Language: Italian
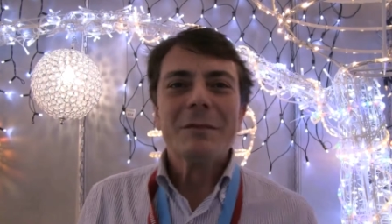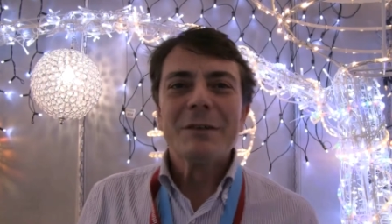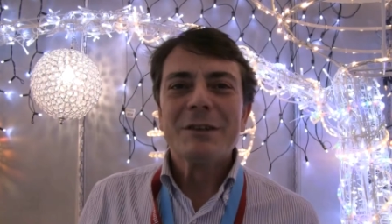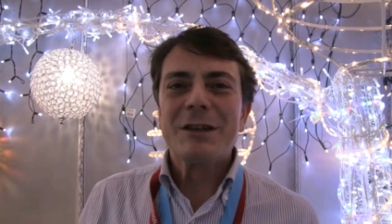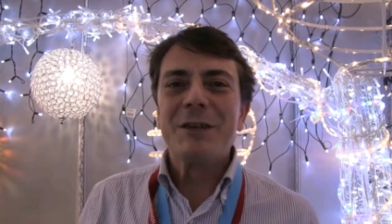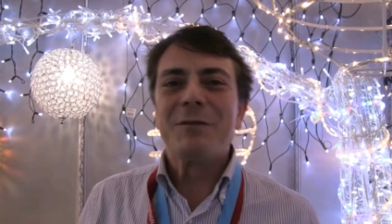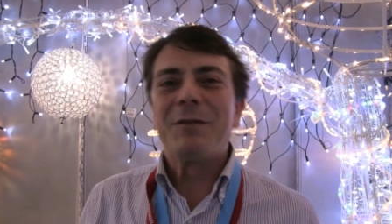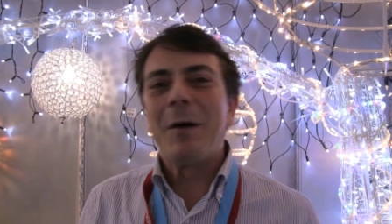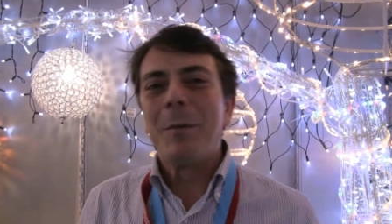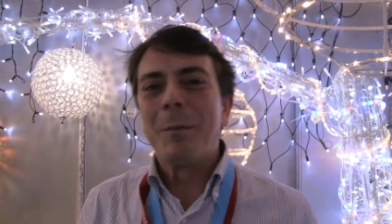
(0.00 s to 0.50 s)

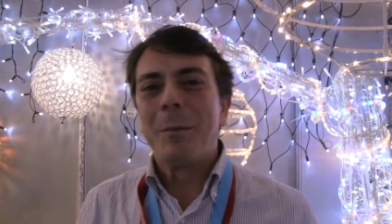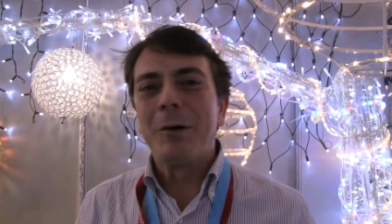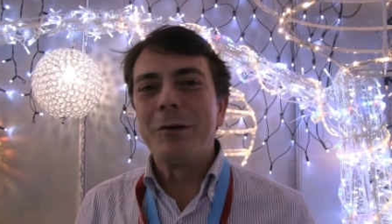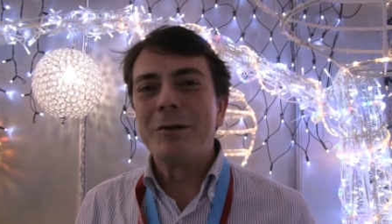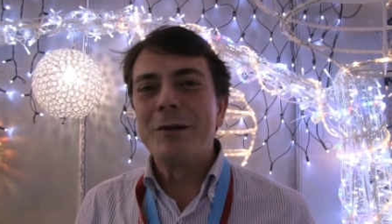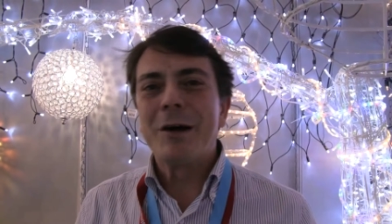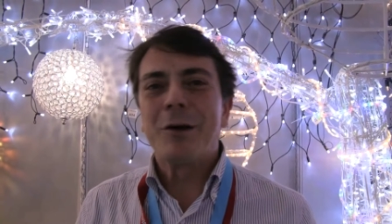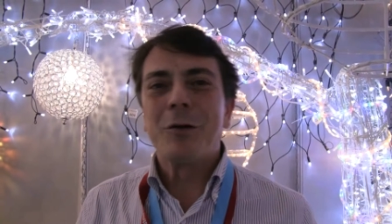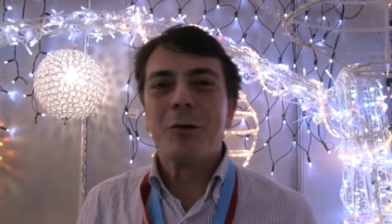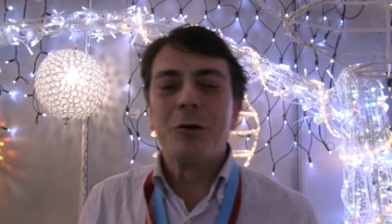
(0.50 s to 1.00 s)
si fa un po'
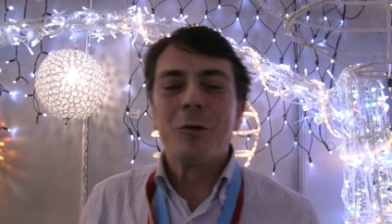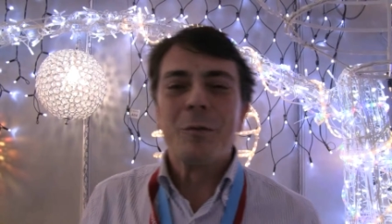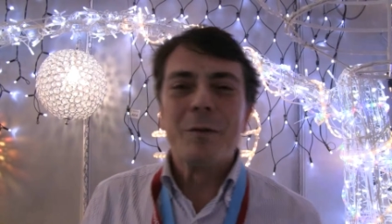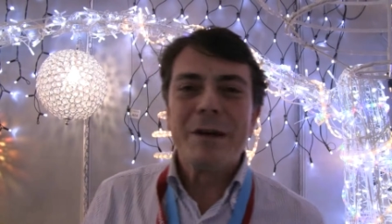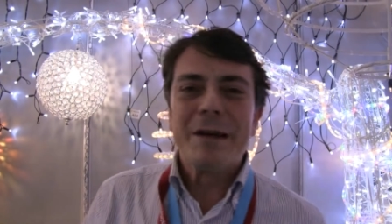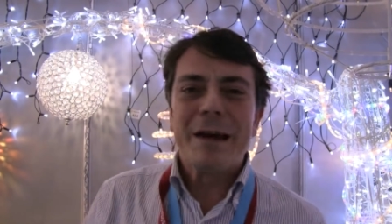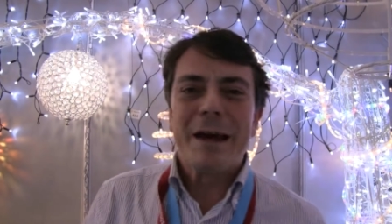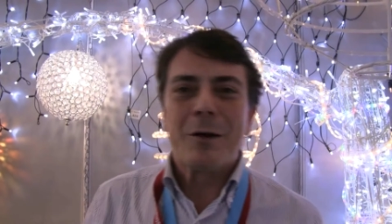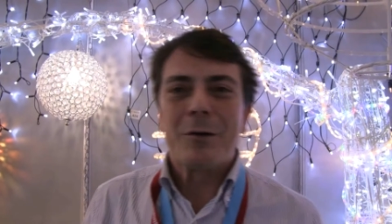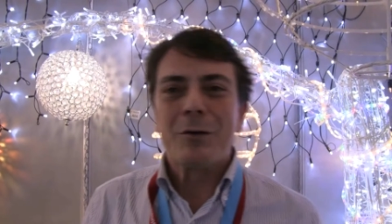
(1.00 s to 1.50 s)
di
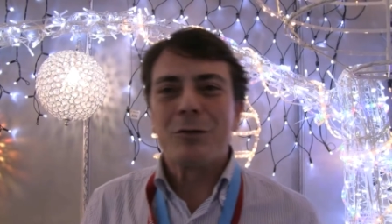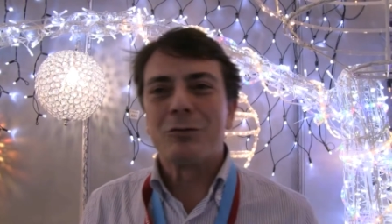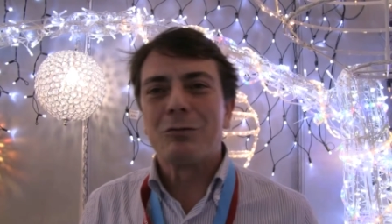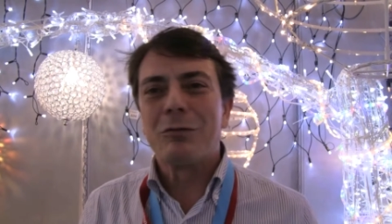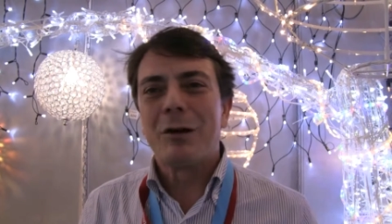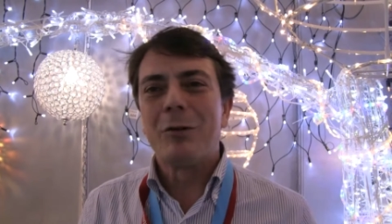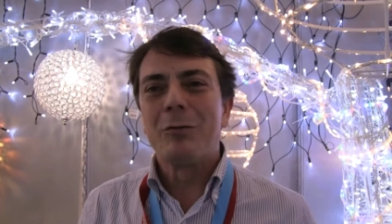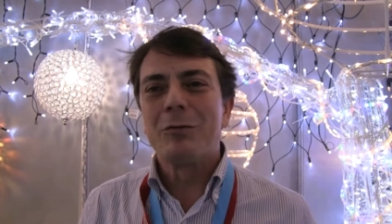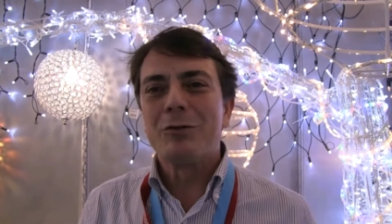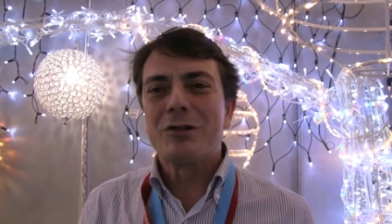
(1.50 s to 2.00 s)
economia ecco,
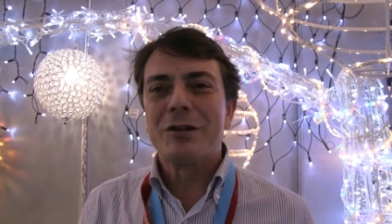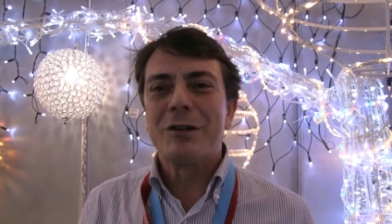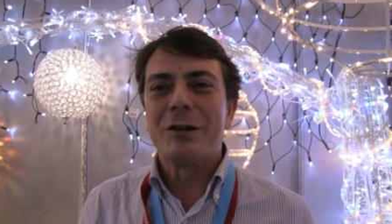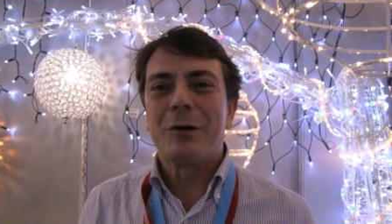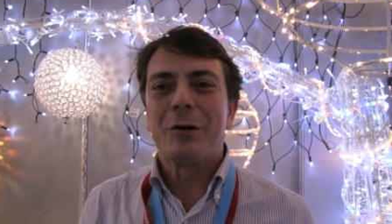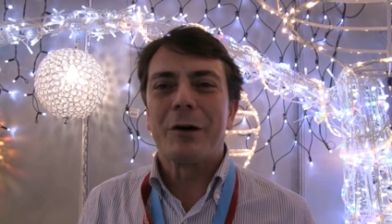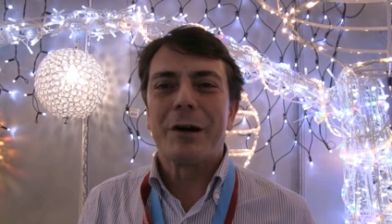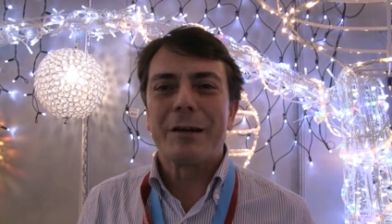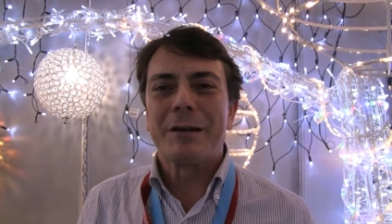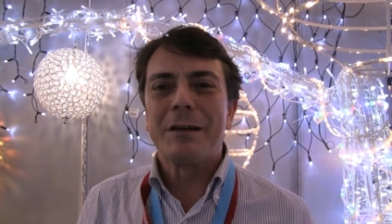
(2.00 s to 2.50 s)
sulla luce
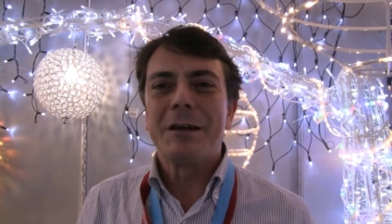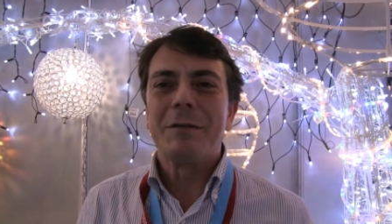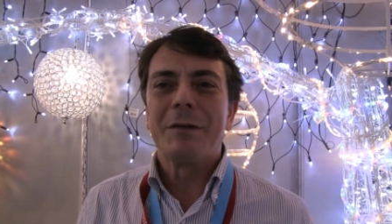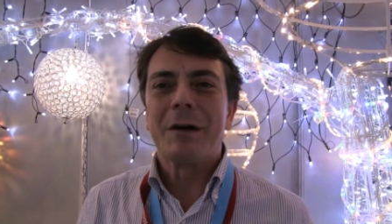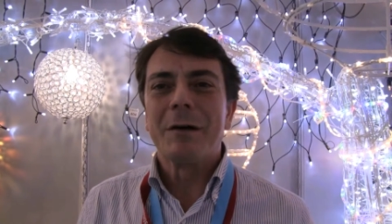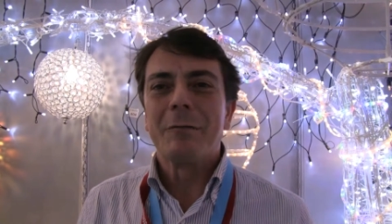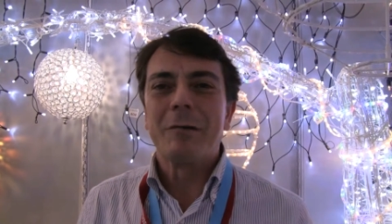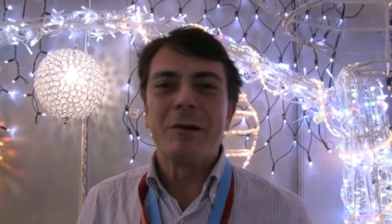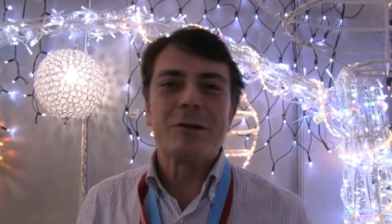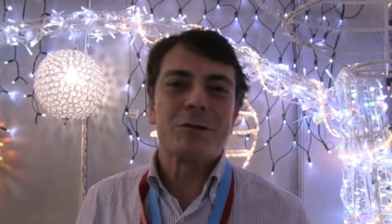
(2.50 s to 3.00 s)

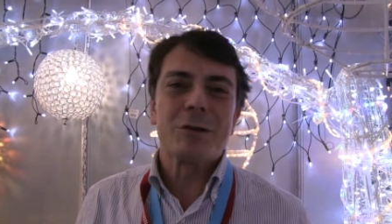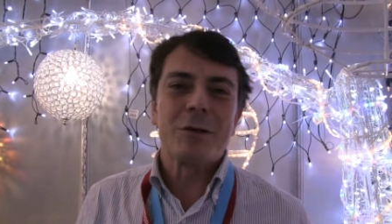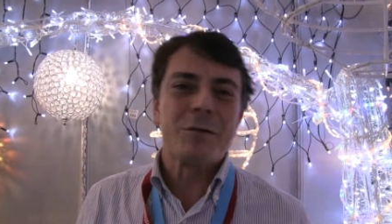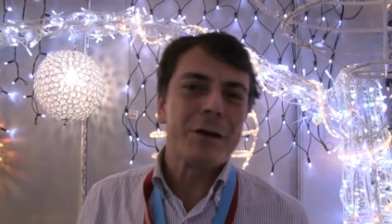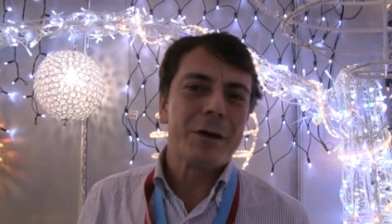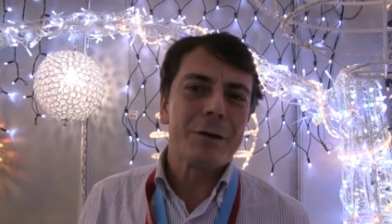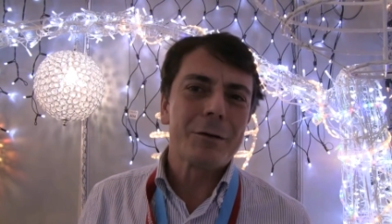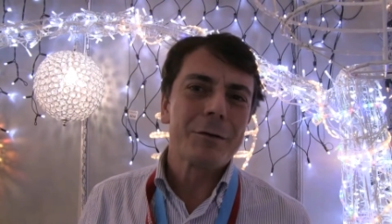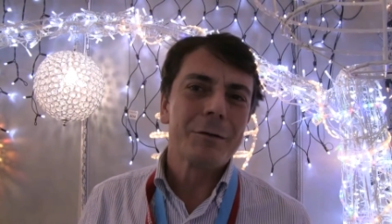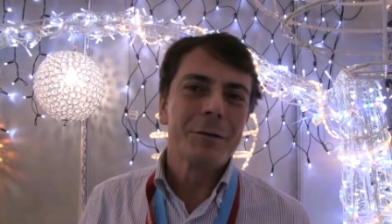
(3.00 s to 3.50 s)
decorativa, questo è
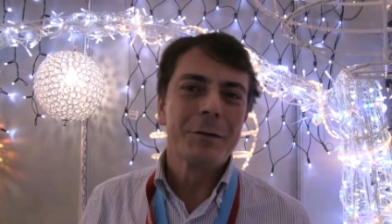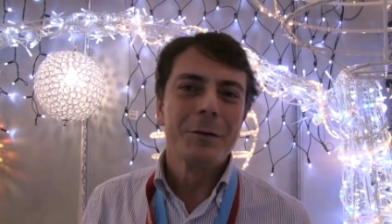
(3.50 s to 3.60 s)
vero.